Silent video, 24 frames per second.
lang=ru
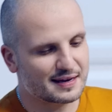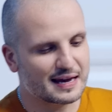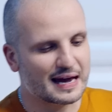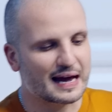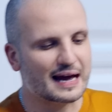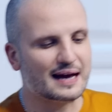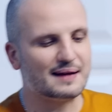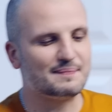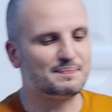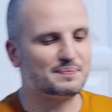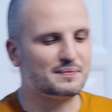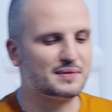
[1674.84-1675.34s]

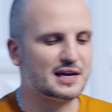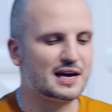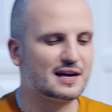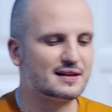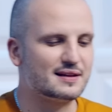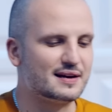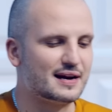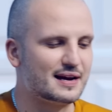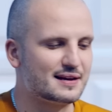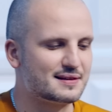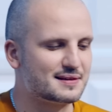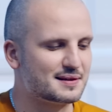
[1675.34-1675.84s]
я, мне
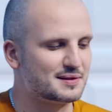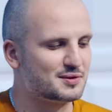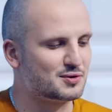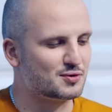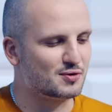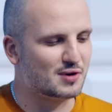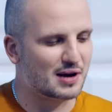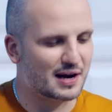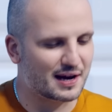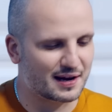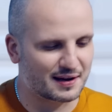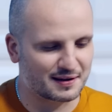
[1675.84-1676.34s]
нравится
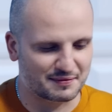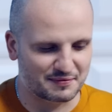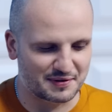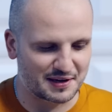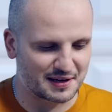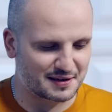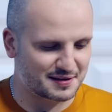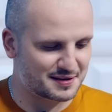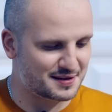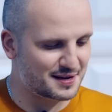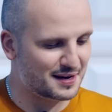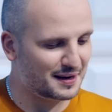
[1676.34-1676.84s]
другая
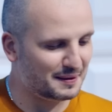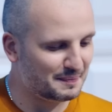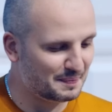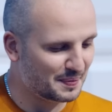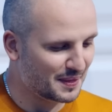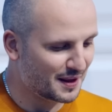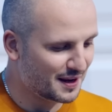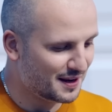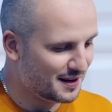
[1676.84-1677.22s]
версия.